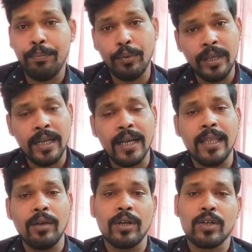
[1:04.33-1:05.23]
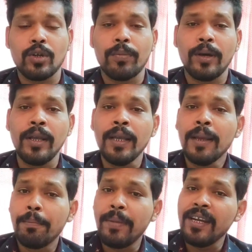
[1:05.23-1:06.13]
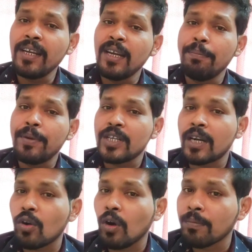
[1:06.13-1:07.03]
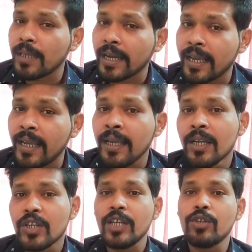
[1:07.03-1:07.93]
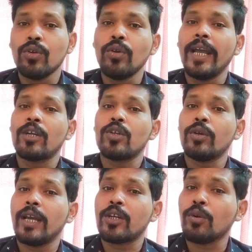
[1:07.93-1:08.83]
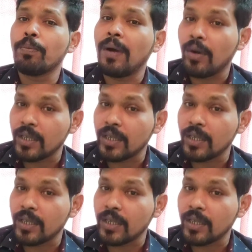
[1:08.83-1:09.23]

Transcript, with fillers: পরীক্ষা দেওয়ার সময় মেন্টালি প্রেশার কম থাকে সেজন্য একশো একশো পাওয়া